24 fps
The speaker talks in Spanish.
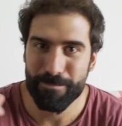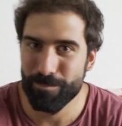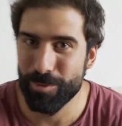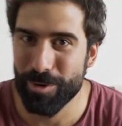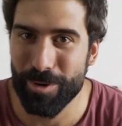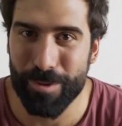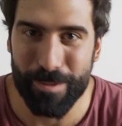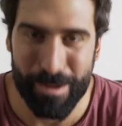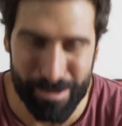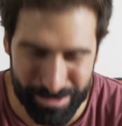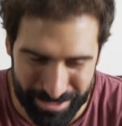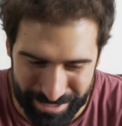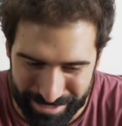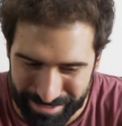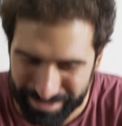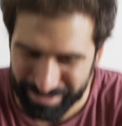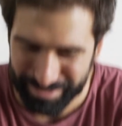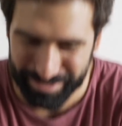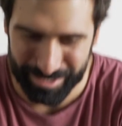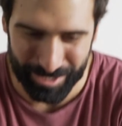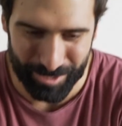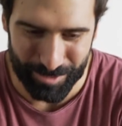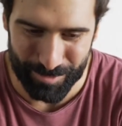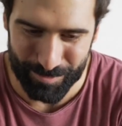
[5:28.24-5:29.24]
bueno, vamos a
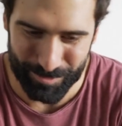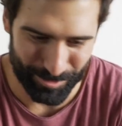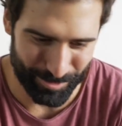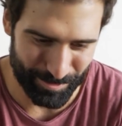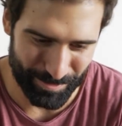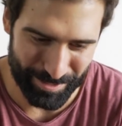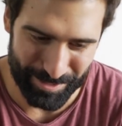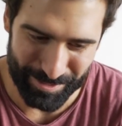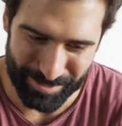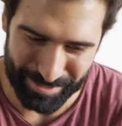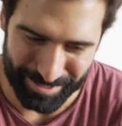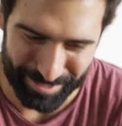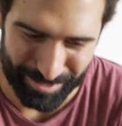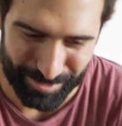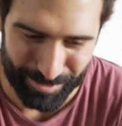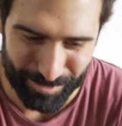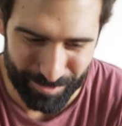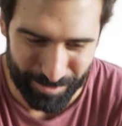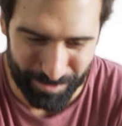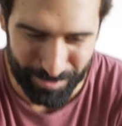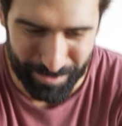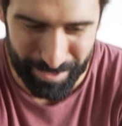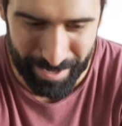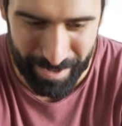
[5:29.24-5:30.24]
intentarlo por lo menos, qué
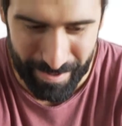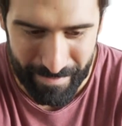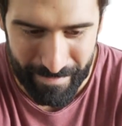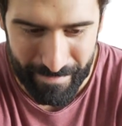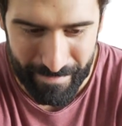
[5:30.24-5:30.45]
locura.